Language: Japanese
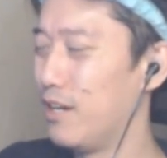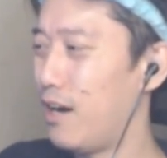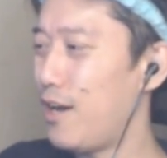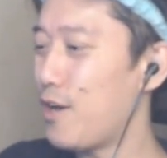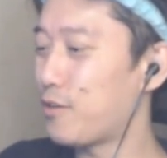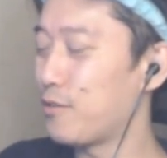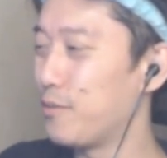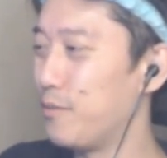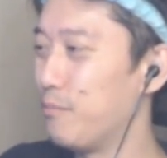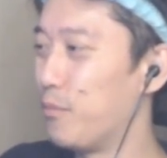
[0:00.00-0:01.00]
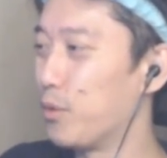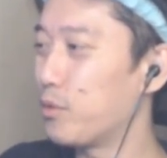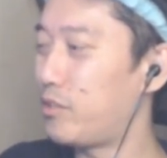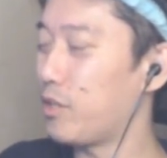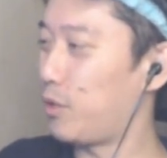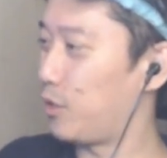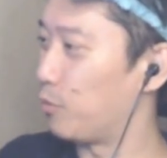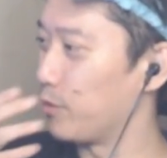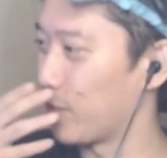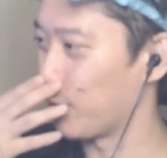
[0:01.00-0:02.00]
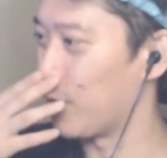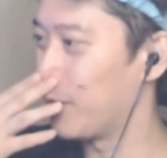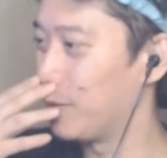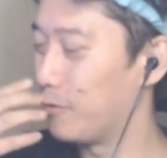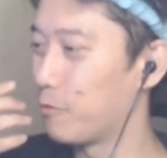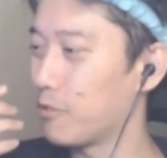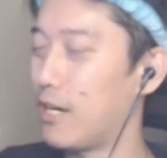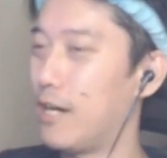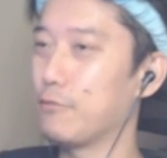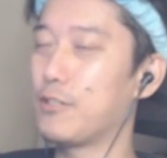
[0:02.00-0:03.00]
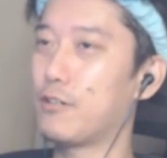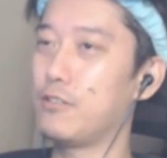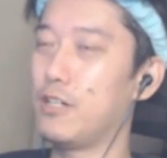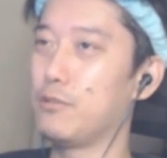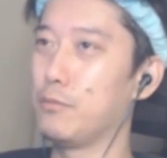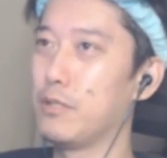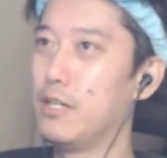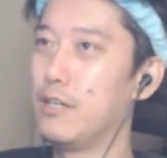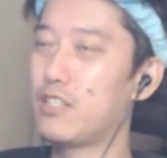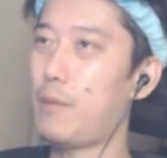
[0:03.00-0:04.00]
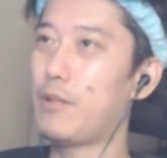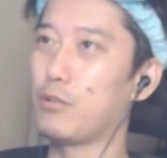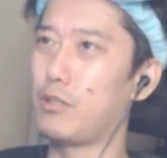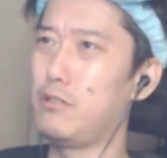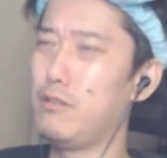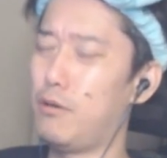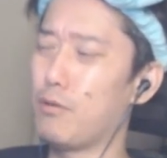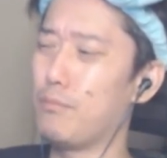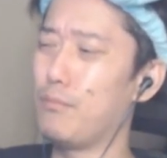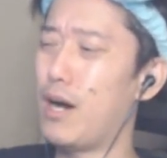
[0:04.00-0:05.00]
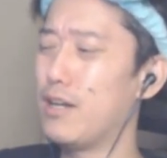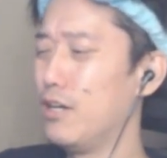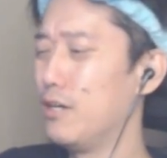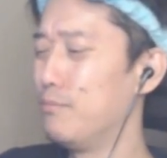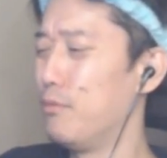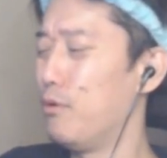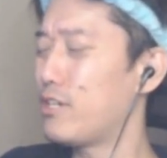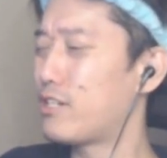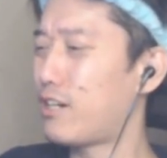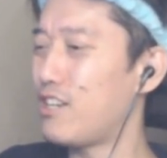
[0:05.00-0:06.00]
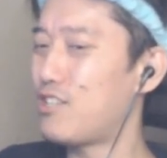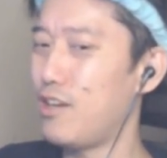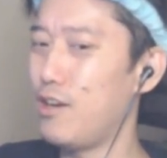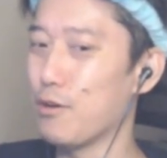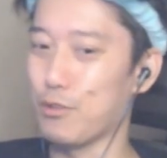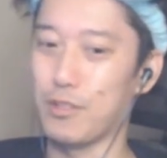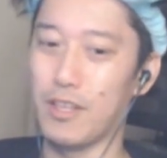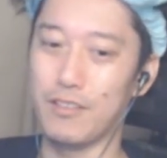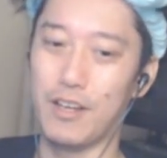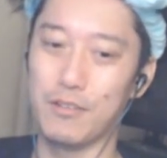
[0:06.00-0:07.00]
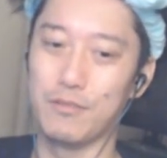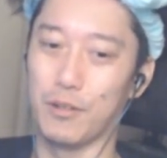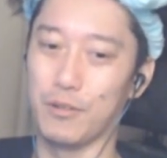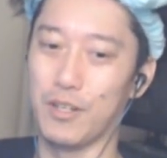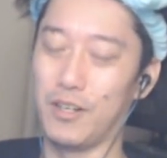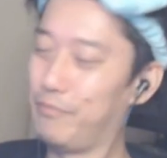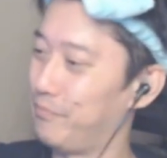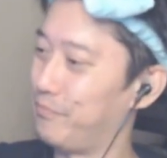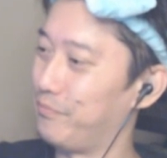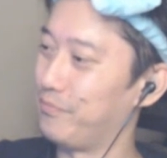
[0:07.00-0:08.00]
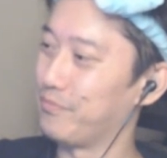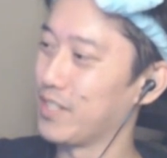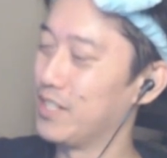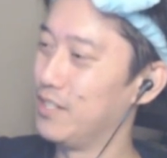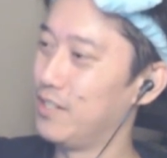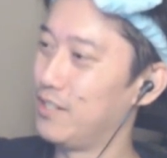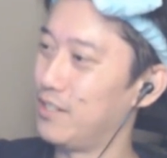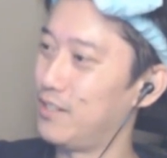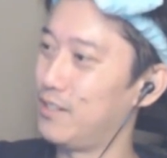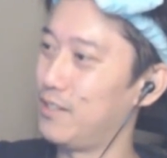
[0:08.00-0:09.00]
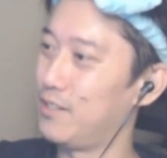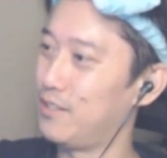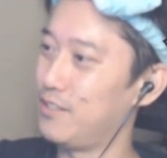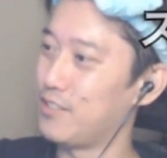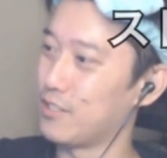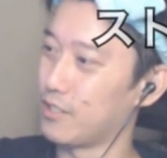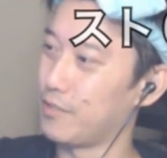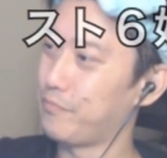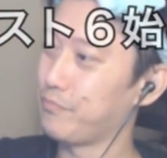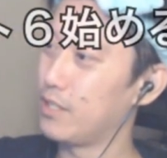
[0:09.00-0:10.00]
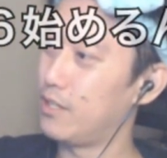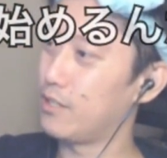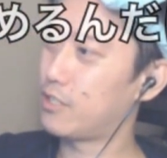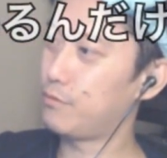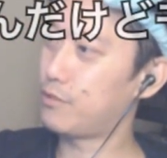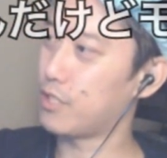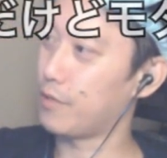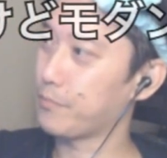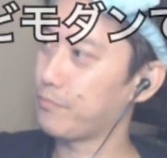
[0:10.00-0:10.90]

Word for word: 早く戻ってくれって思うんだけどな。俺、あの逆にあの、冷めた時に、うわ、俺、ま、もう一回してよってなるんだけどな。うん。えー、いいんじゃないですかね。えキキュクさん。